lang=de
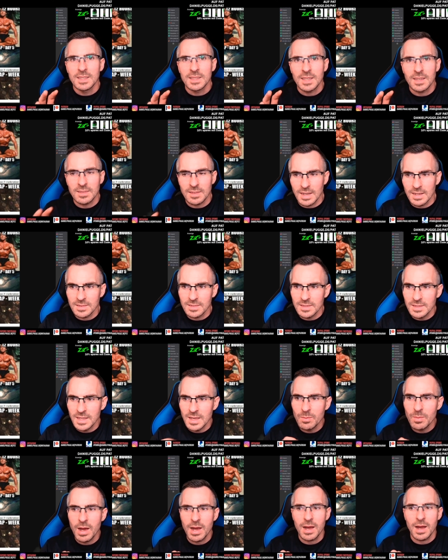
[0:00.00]
Das ganze
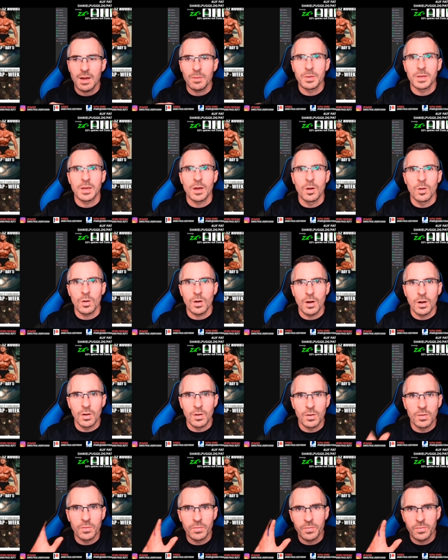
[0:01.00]
Thema habe ich auch
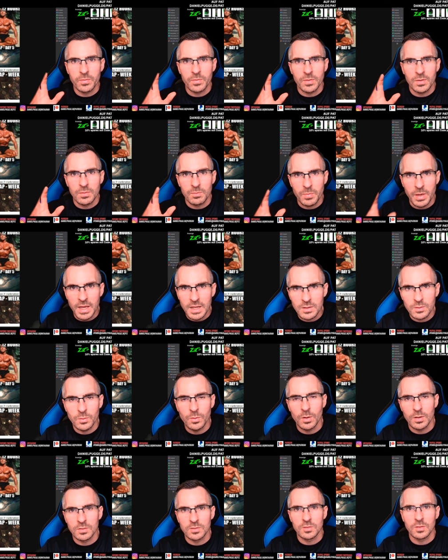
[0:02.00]
auf
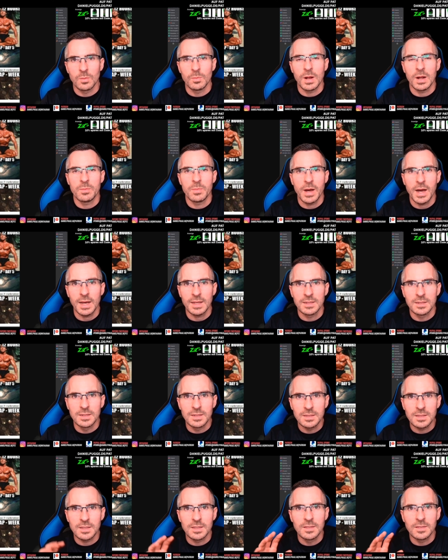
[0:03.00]
Patreon schon mal
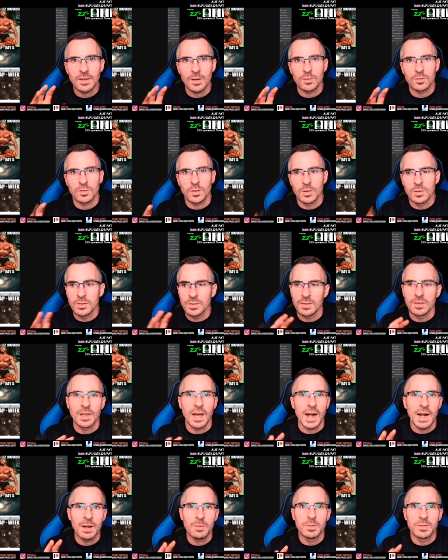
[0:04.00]
behandelt, ist auch schon
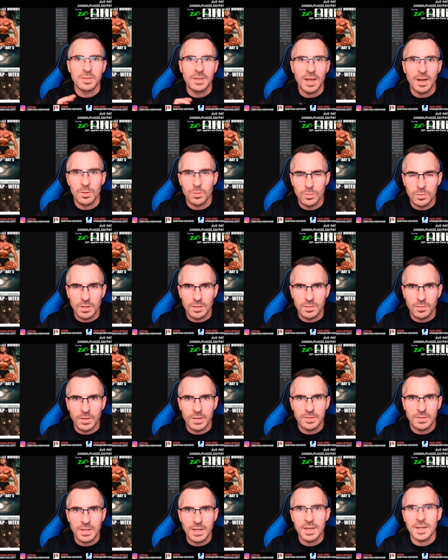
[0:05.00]
ein halbes Jahr oder
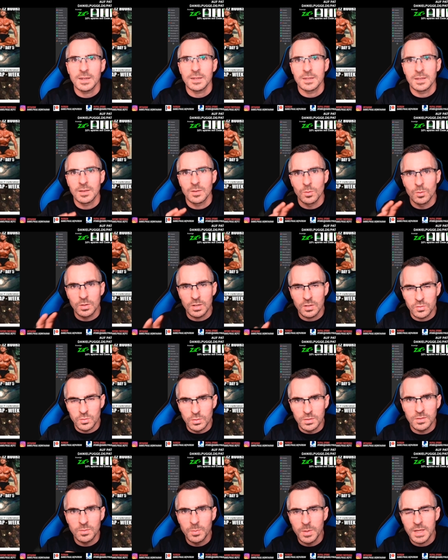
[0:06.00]
sowas her.
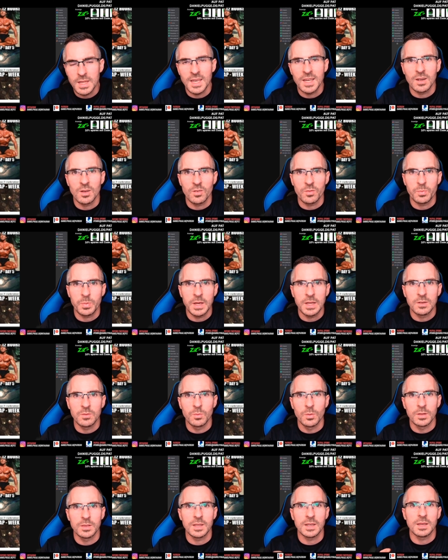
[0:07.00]
Unterstützt mich gerne auf
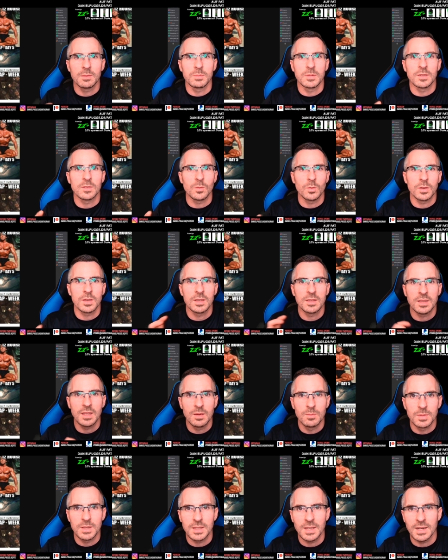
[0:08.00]
Patreon, da gibt es solche
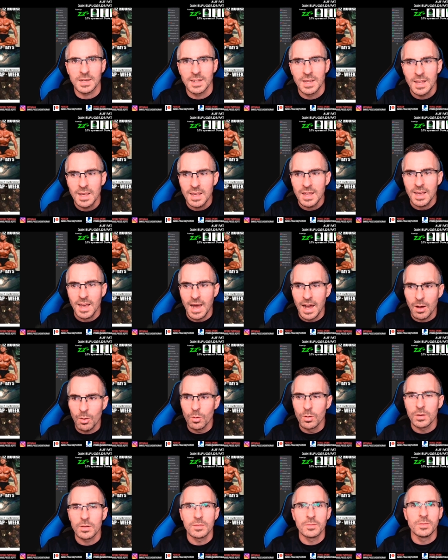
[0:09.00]
Themen dann
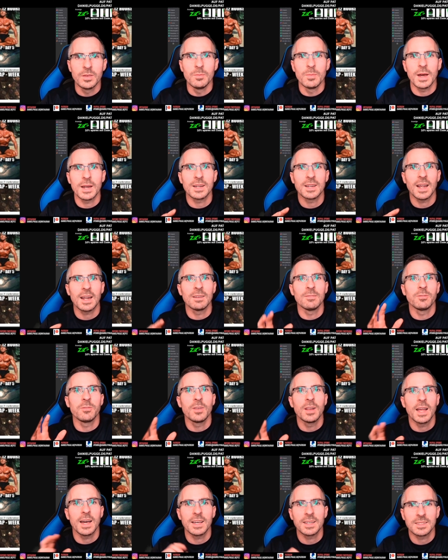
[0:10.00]
auch, wie man dann
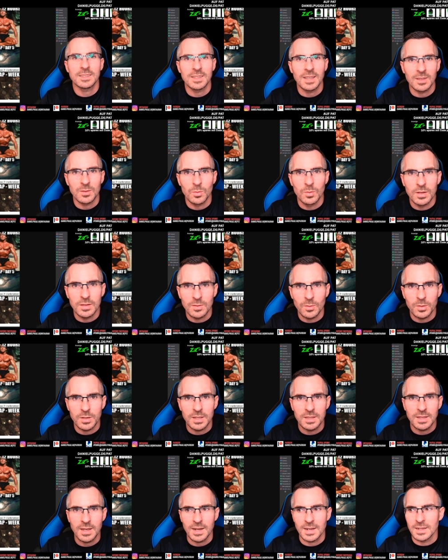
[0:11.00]
vielleicht natürlich
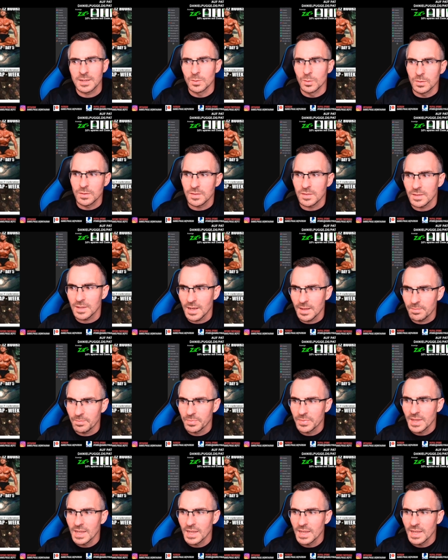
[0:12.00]
solche Tage nutzen kann.